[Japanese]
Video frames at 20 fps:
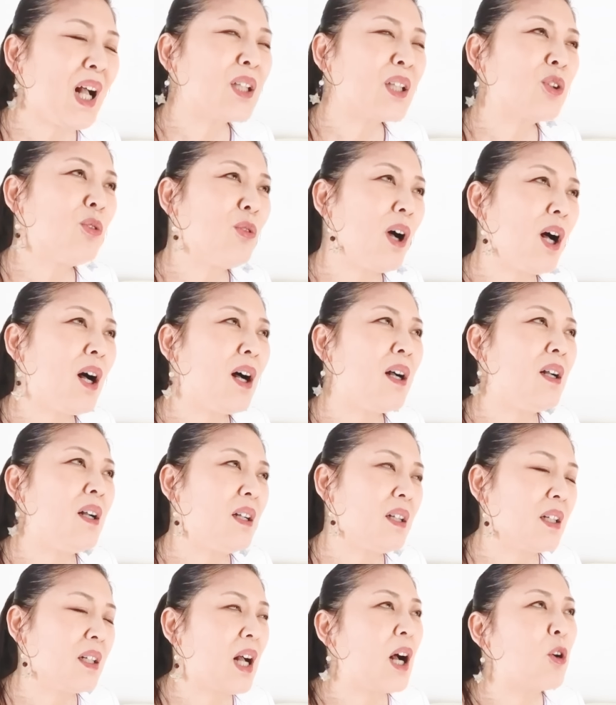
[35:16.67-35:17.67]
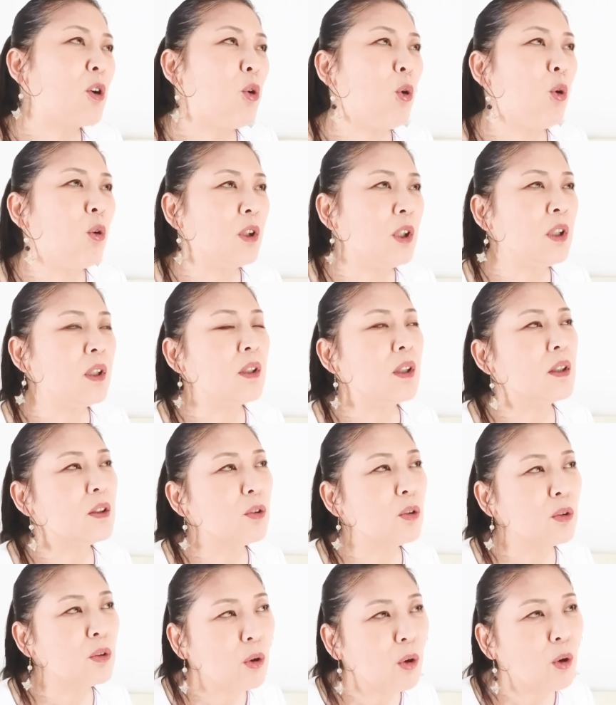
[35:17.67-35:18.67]
あとは、過去を生きた
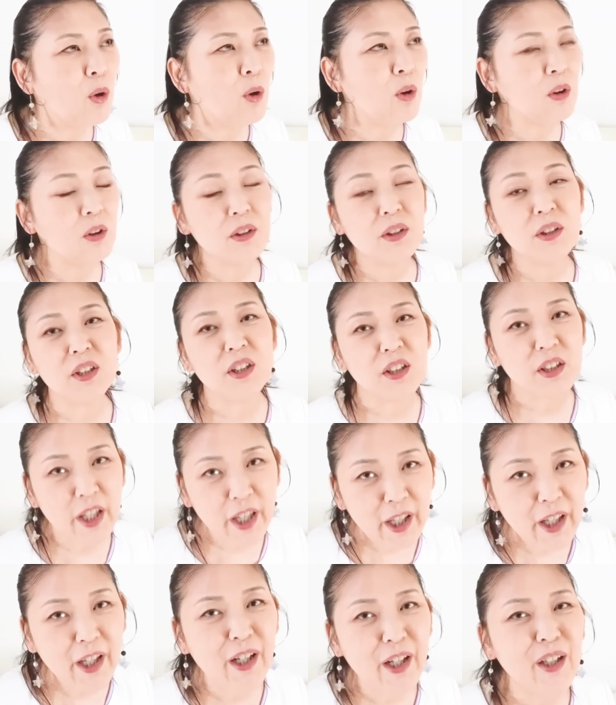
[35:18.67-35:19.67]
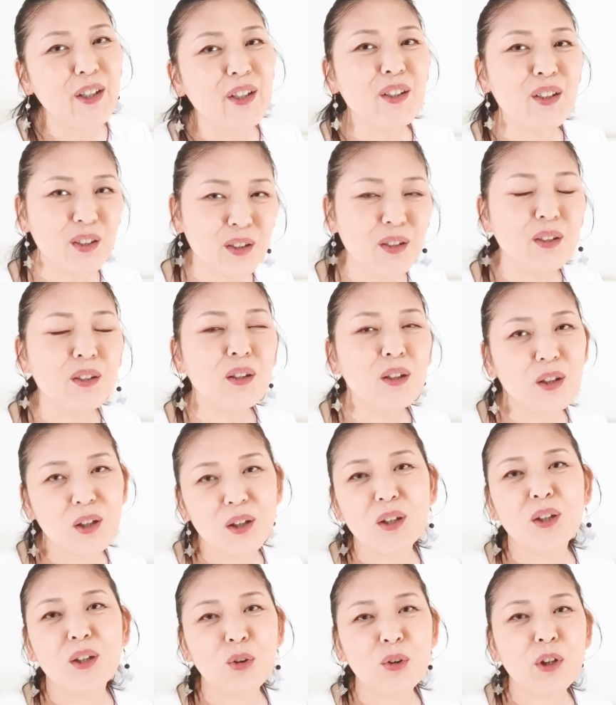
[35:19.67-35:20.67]
人の知恵。
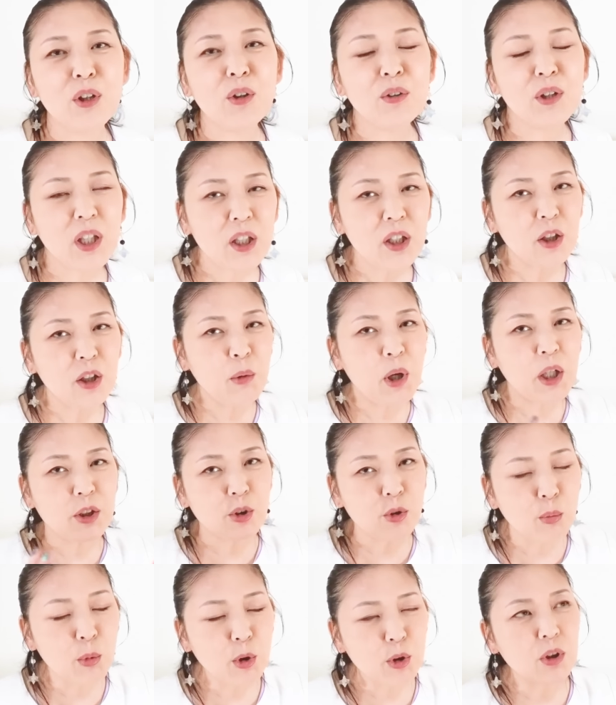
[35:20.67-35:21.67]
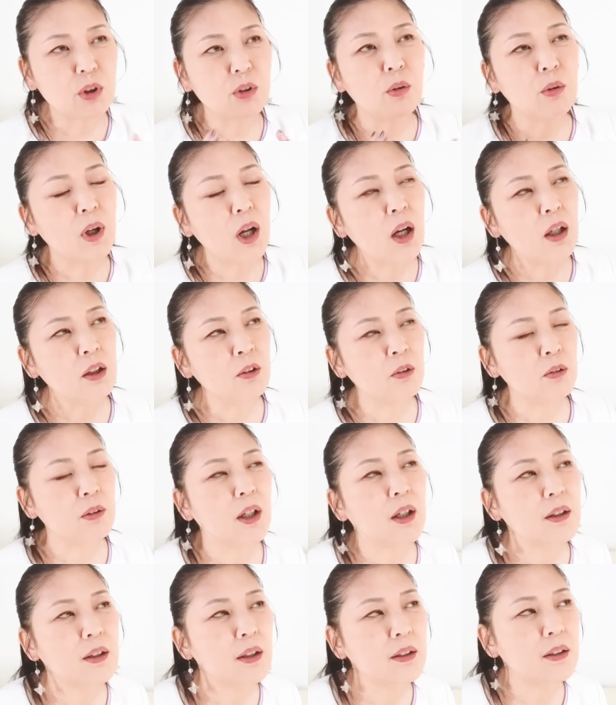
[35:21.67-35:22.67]
これをね、今書物とかいろん
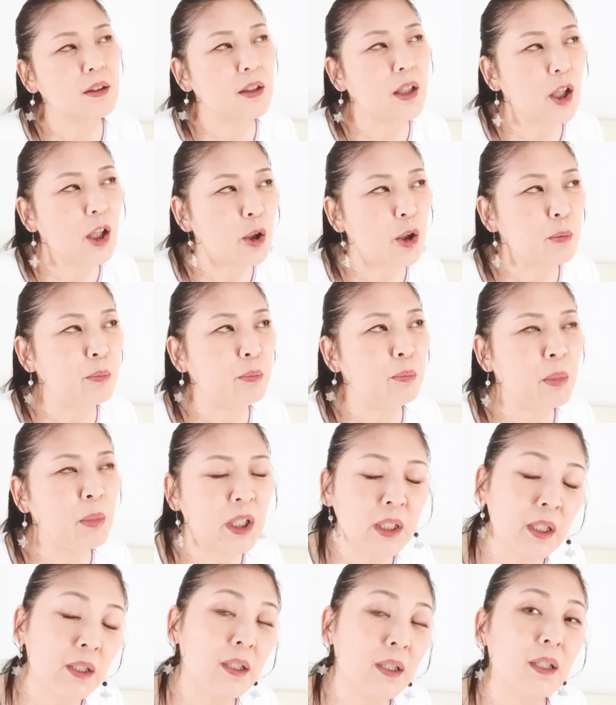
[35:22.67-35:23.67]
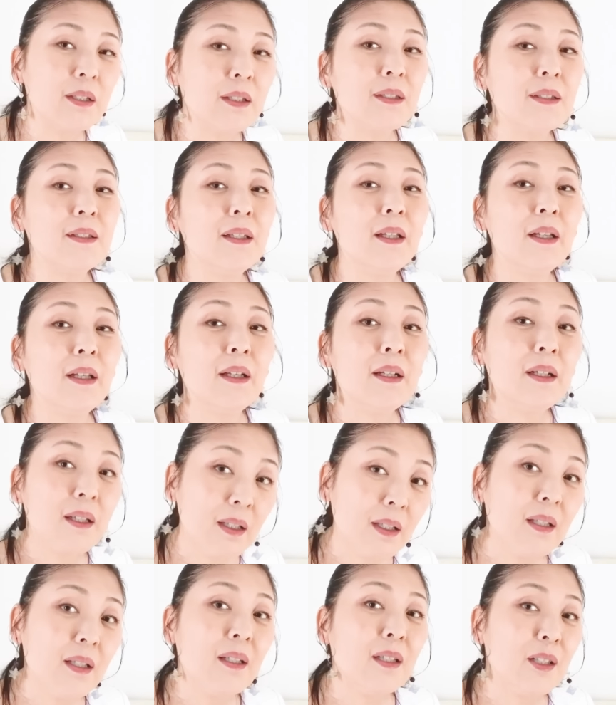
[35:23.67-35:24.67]
な形で学んだりして、
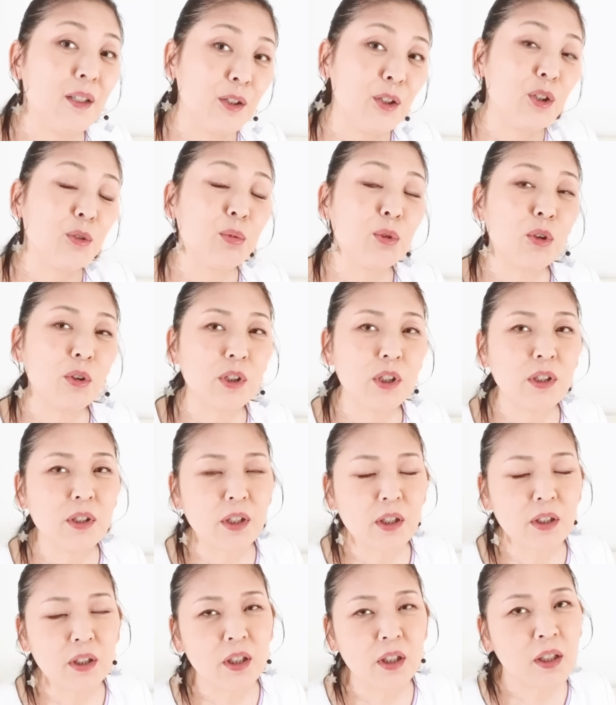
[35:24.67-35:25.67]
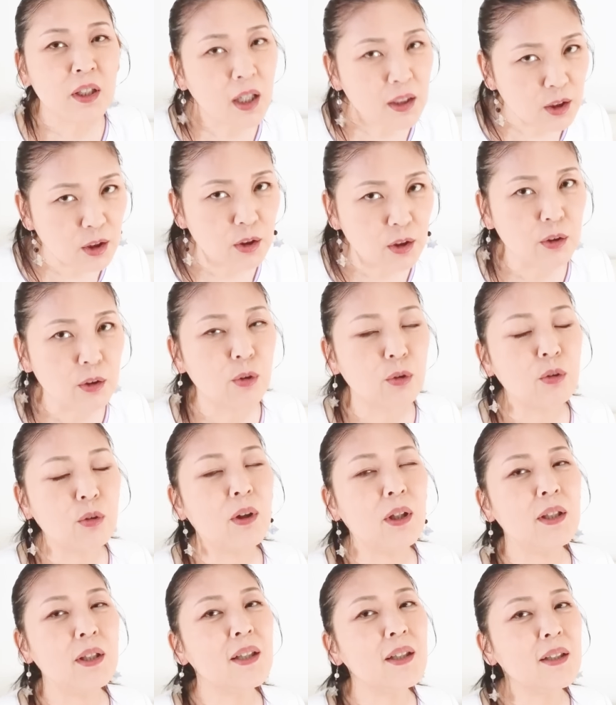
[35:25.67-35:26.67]
ね、自分の人生に活かすこ
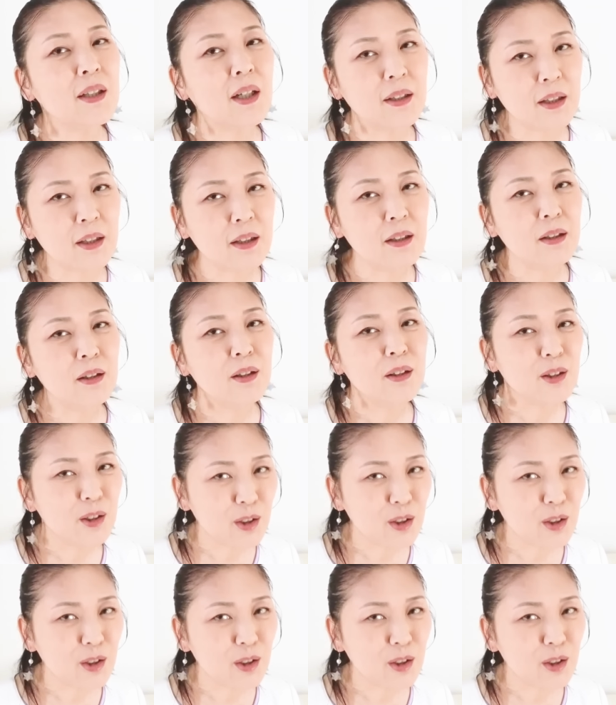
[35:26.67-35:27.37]
とができたり。